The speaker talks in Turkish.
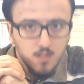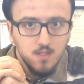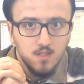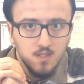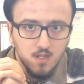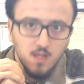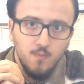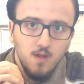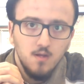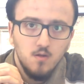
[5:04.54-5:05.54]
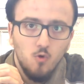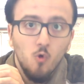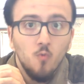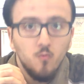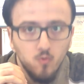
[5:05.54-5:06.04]
da tıklama
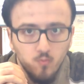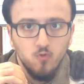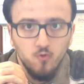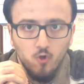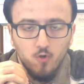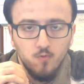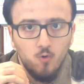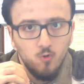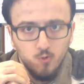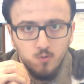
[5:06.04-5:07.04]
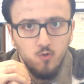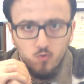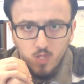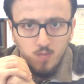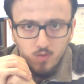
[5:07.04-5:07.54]
ömrü bulunuyor. Oldukça
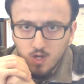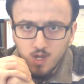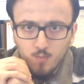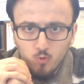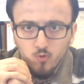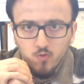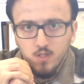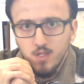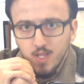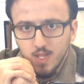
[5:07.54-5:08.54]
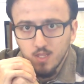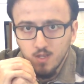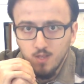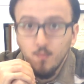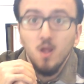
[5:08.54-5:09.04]
yüksek bir rakam olduğunu da dile
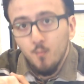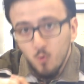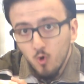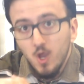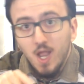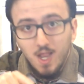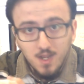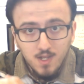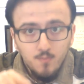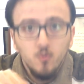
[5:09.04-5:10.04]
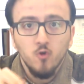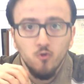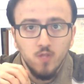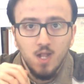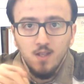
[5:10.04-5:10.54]
getirelim. Bu 50 milyon
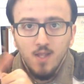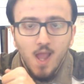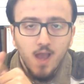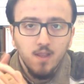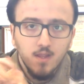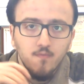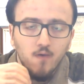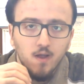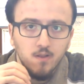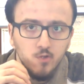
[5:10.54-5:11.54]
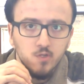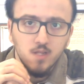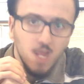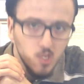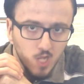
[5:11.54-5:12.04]
özelliği her iki fare için
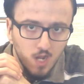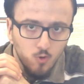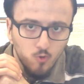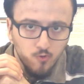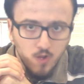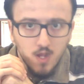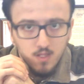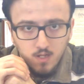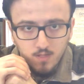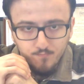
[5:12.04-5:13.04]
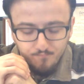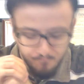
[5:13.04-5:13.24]
de geçerli olduğunu aktaralım.